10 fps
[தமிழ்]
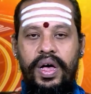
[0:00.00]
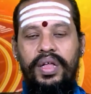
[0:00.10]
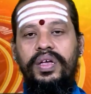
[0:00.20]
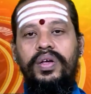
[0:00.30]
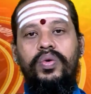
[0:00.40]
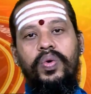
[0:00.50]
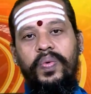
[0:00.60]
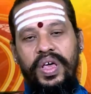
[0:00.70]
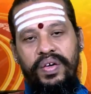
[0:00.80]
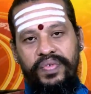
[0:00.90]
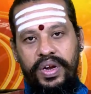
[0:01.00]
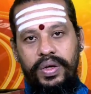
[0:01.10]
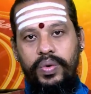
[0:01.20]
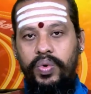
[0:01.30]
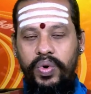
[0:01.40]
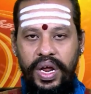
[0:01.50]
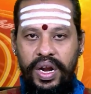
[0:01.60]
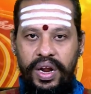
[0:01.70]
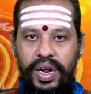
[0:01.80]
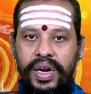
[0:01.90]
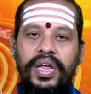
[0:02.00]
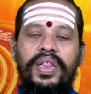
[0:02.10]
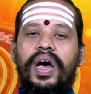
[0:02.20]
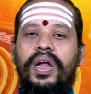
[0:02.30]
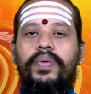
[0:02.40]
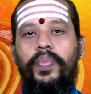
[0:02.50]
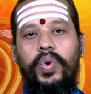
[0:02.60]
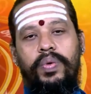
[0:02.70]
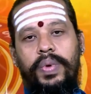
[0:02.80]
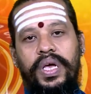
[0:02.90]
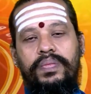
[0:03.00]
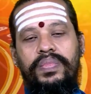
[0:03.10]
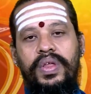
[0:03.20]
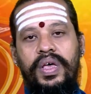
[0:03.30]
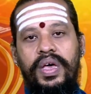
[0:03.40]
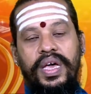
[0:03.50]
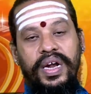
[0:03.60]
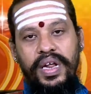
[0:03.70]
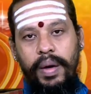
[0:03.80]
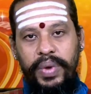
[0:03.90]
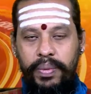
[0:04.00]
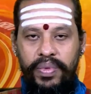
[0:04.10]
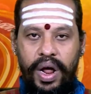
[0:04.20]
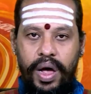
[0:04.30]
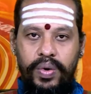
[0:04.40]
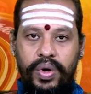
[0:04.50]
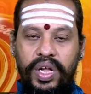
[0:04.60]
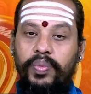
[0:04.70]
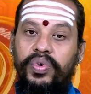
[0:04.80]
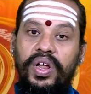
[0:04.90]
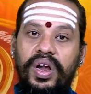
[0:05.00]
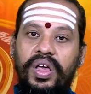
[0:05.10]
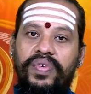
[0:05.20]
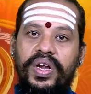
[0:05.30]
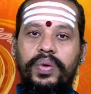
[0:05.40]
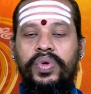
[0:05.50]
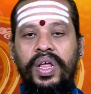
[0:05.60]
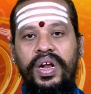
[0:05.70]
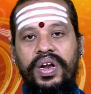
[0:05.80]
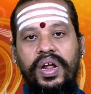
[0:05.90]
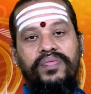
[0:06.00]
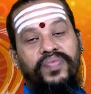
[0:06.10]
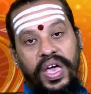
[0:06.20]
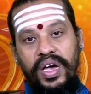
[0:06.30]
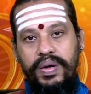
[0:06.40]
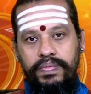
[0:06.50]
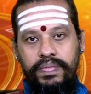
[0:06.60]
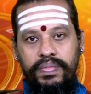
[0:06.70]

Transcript: அது குருவுடைய வீடு குரு என்றால் நிதானம் பொறுமை எட்டாம் இடம் ராகு அது புதனுடைய வீடு புதன் என்றால் வேகம்